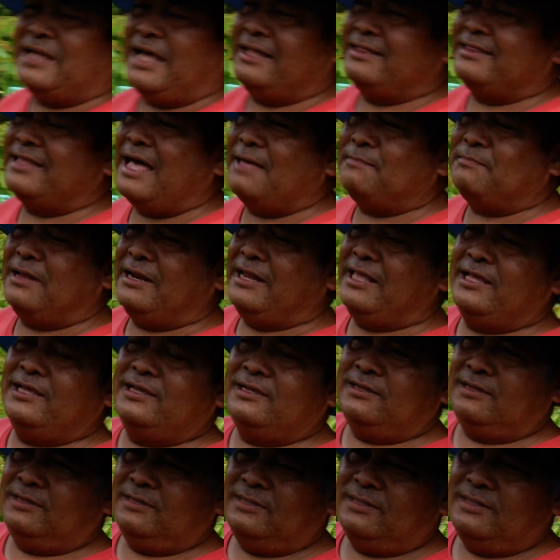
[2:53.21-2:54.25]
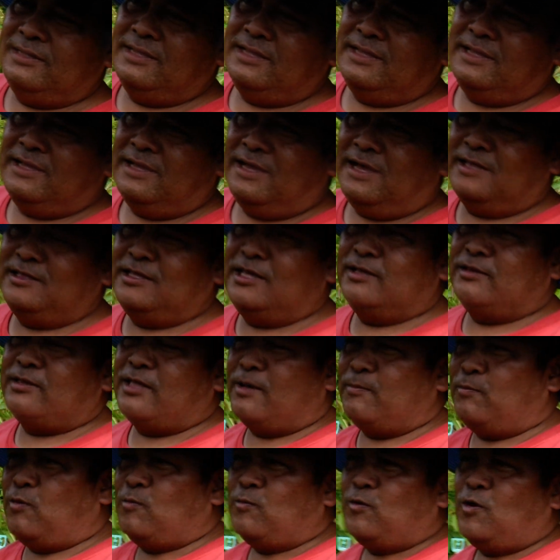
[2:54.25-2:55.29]
สารต้านมะเร็งเยอะอันนี้
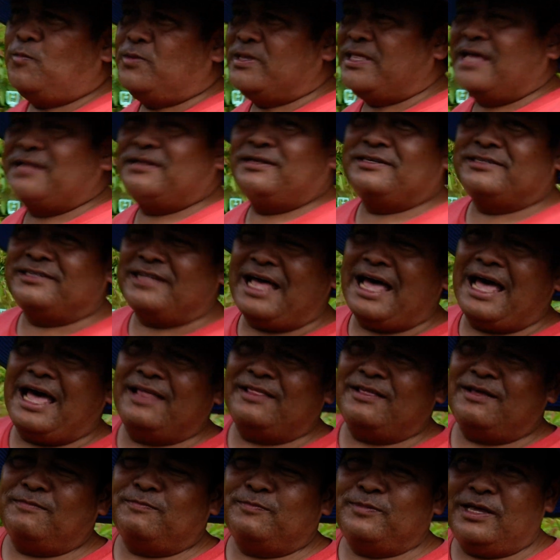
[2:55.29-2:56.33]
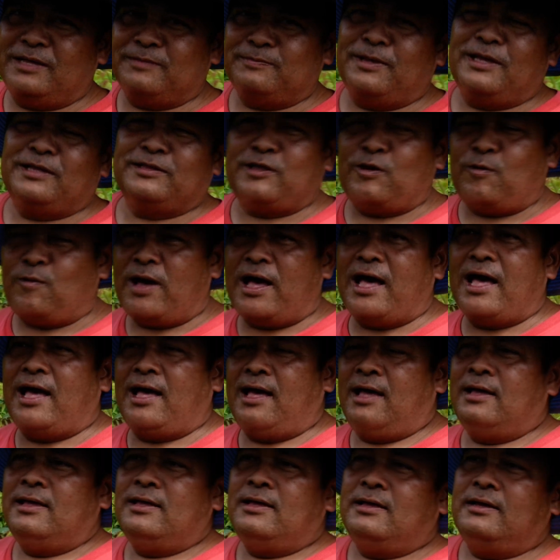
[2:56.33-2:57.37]
แต่ผมก็ไม่ได้ศึกษานะเพียงเพียงแต่ว่า
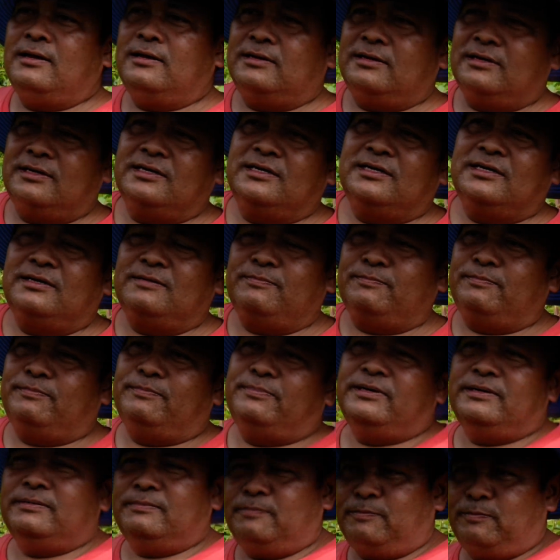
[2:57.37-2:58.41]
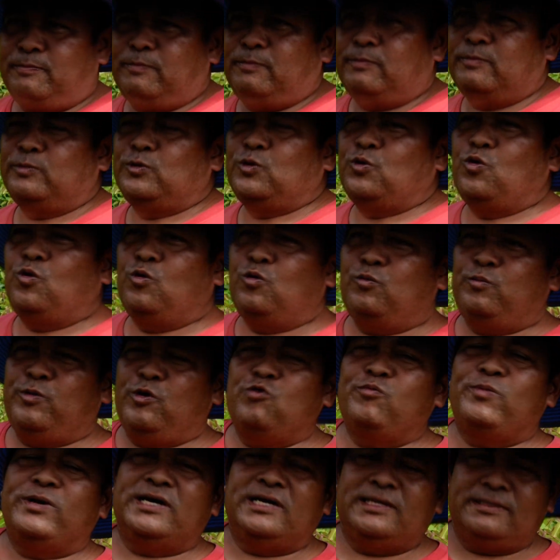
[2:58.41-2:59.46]
อันเออดูผิ
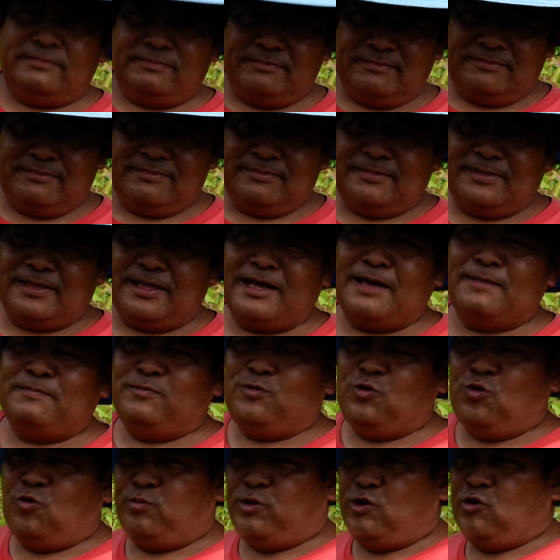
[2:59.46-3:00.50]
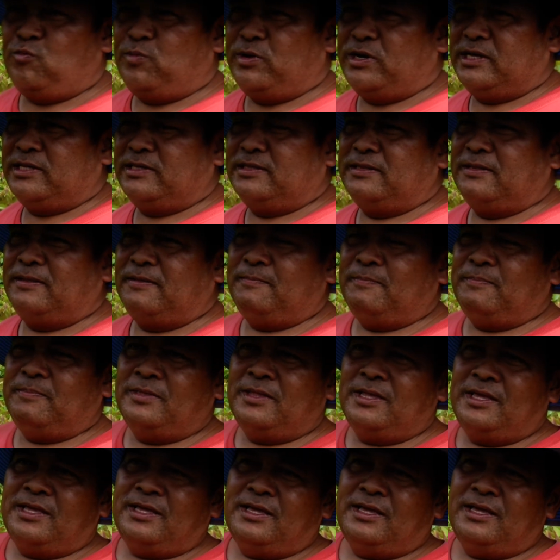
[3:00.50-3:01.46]
วเผินนะครับดูผิวเผิน ครับ ผ